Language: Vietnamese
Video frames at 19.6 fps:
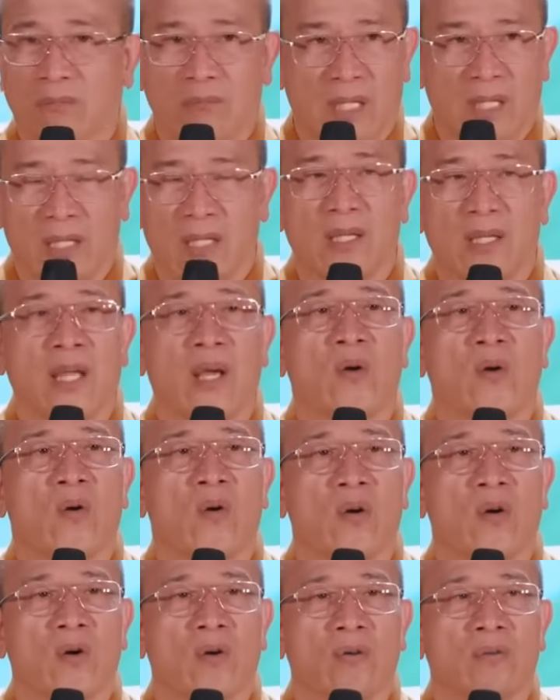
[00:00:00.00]
bị nghèo
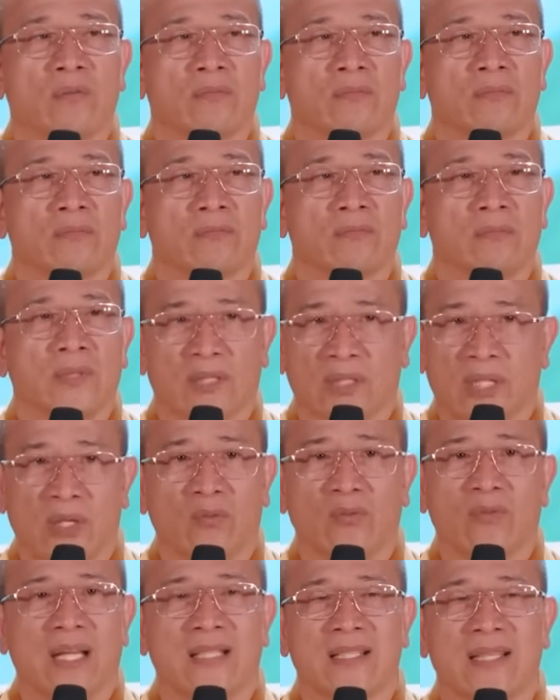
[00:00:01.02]
khổ, bị
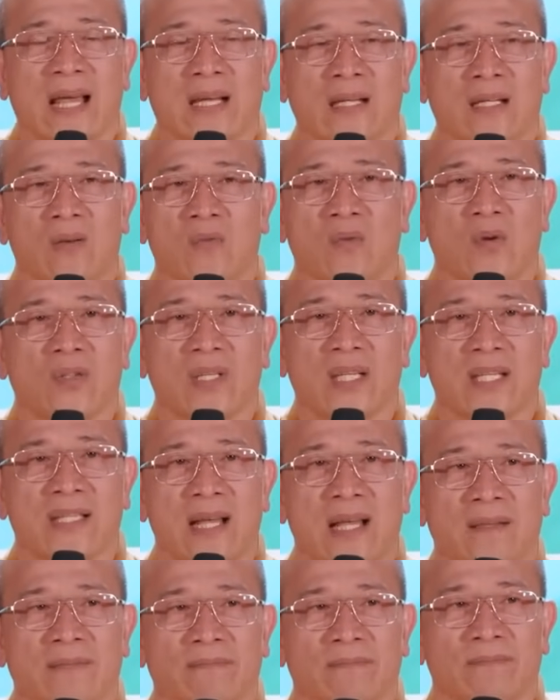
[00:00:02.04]
thiếu tài sản, không có tài
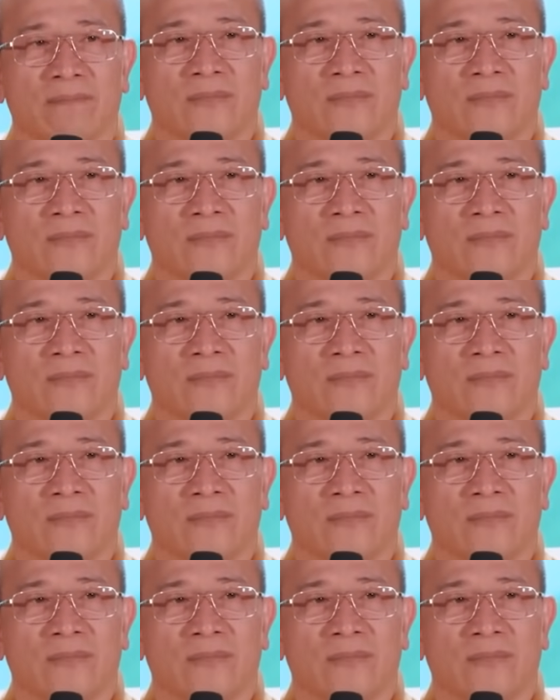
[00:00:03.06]
sản.